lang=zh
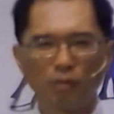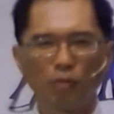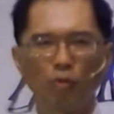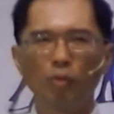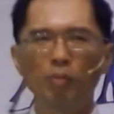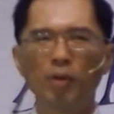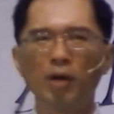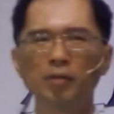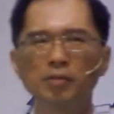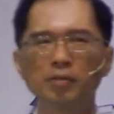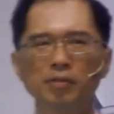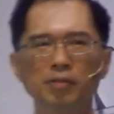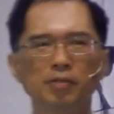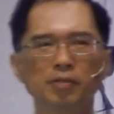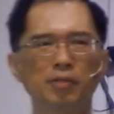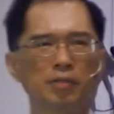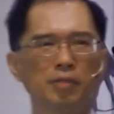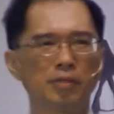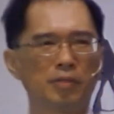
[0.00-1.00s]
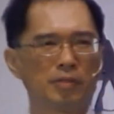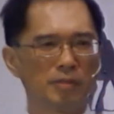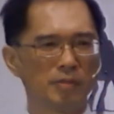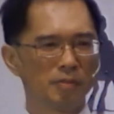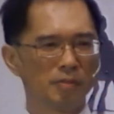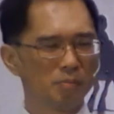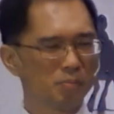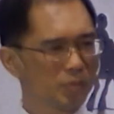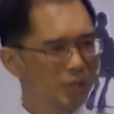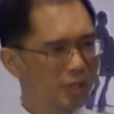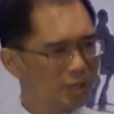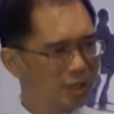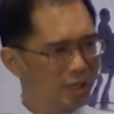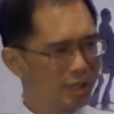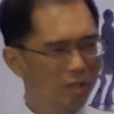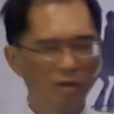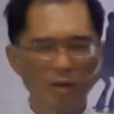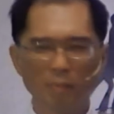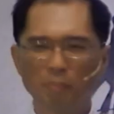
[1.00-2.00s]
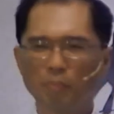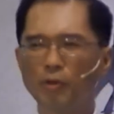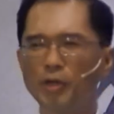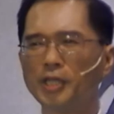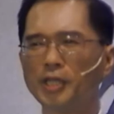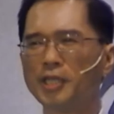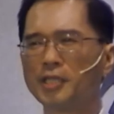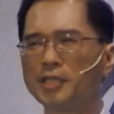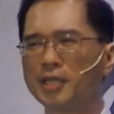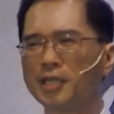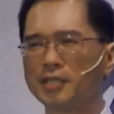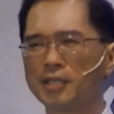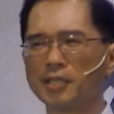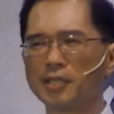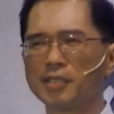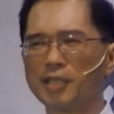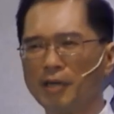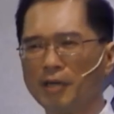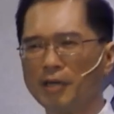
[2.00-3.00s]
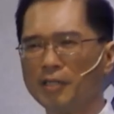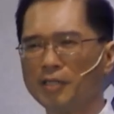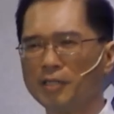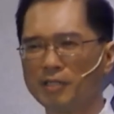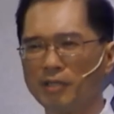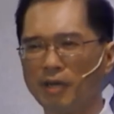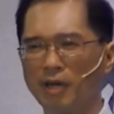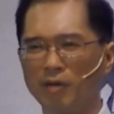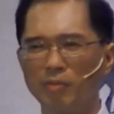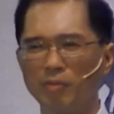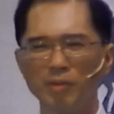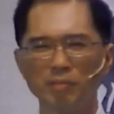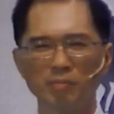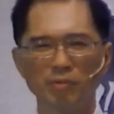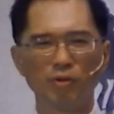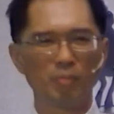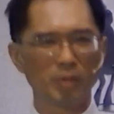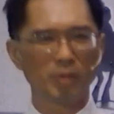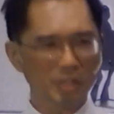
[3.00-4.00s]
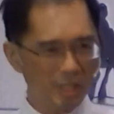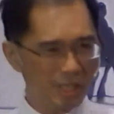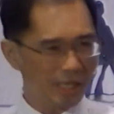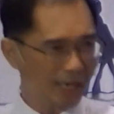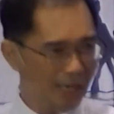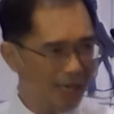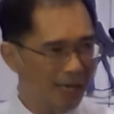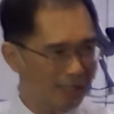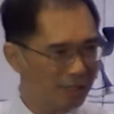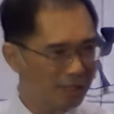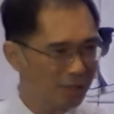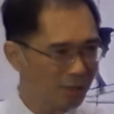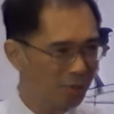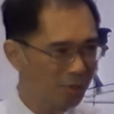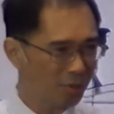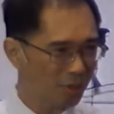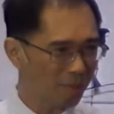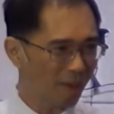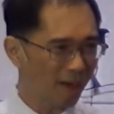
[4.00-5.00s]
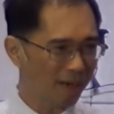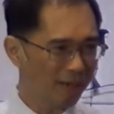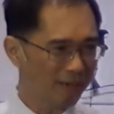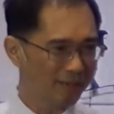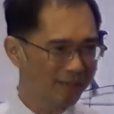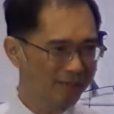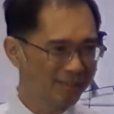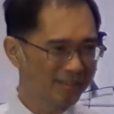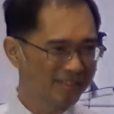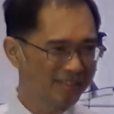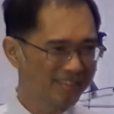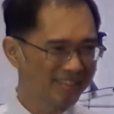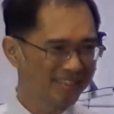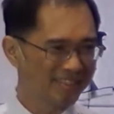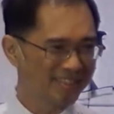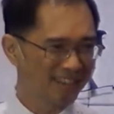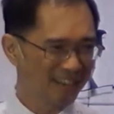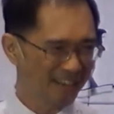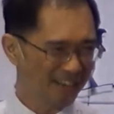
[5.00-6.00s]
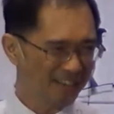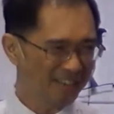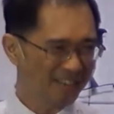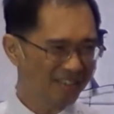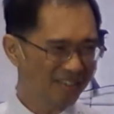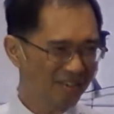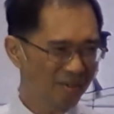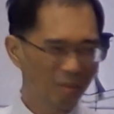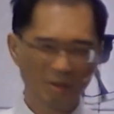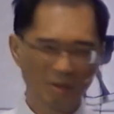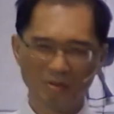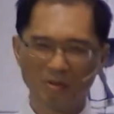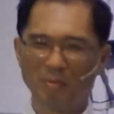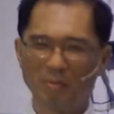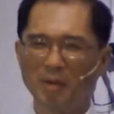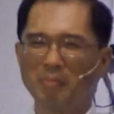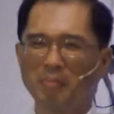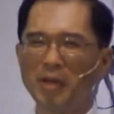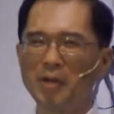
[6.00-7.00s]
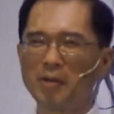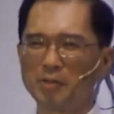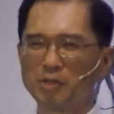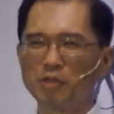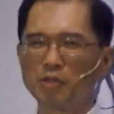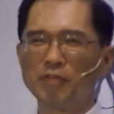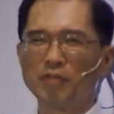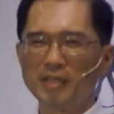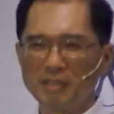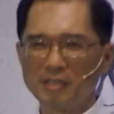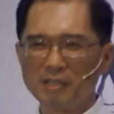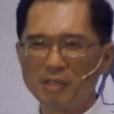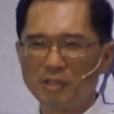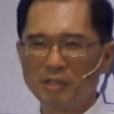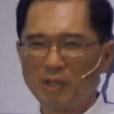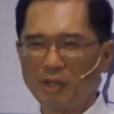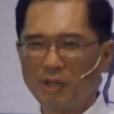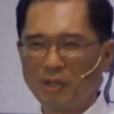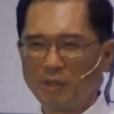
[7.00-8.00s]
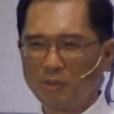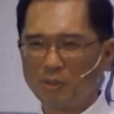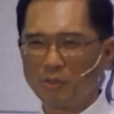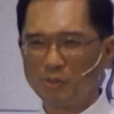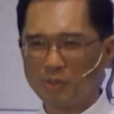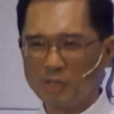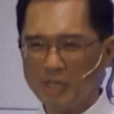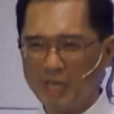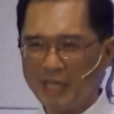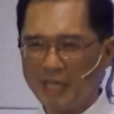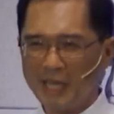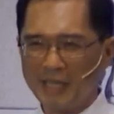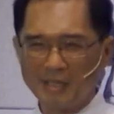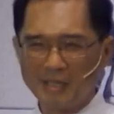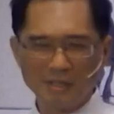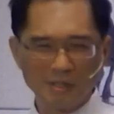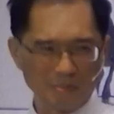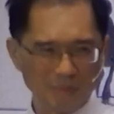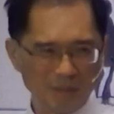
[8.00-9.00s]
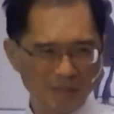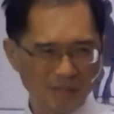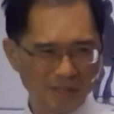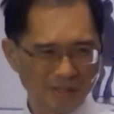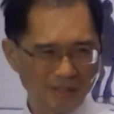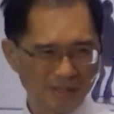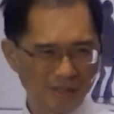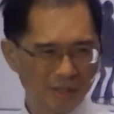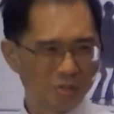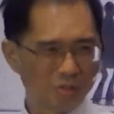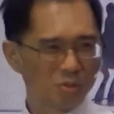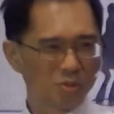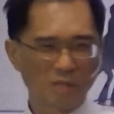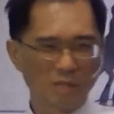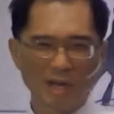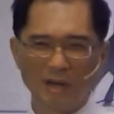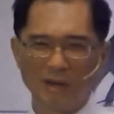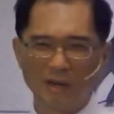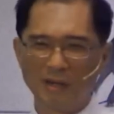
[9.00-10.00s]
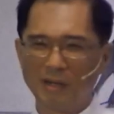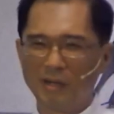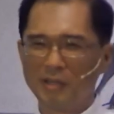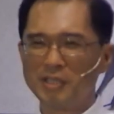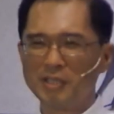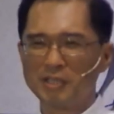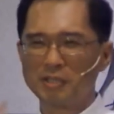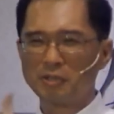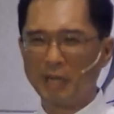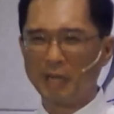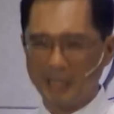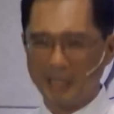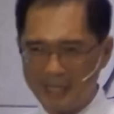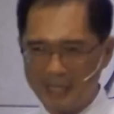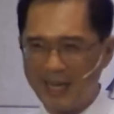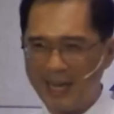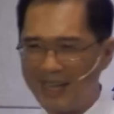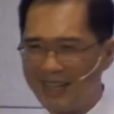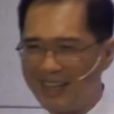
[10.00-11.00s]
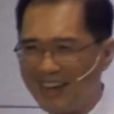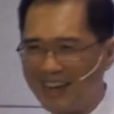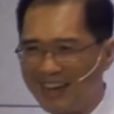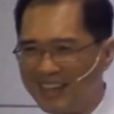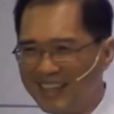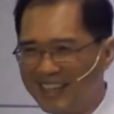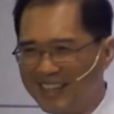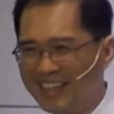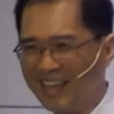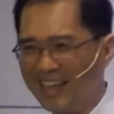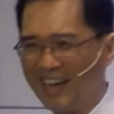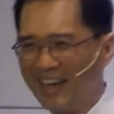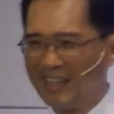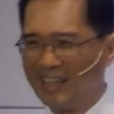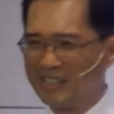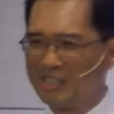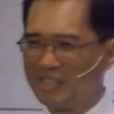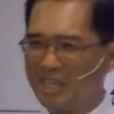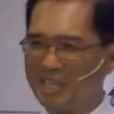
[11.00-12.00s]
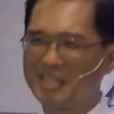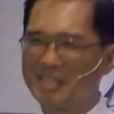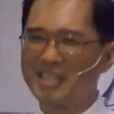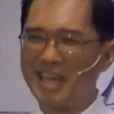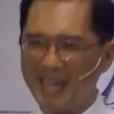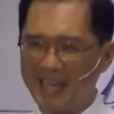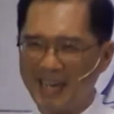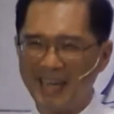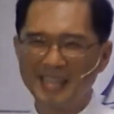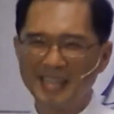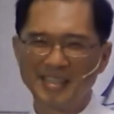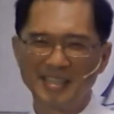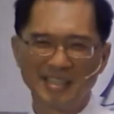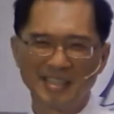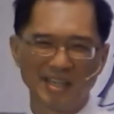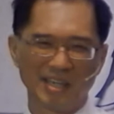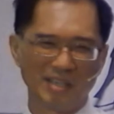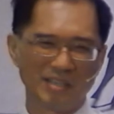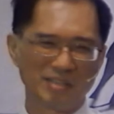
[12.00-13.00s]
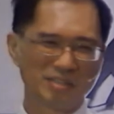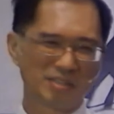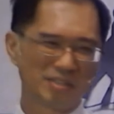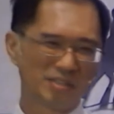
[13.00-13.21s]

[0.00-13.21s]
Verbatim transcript: 我们的情况不一定像这个小儿子啊，我们我们钱还是有，对吗？啊，我们我们没有，除非你是赌钱还是什么，你输到而且是 credit card 啊啊欠债啊啊，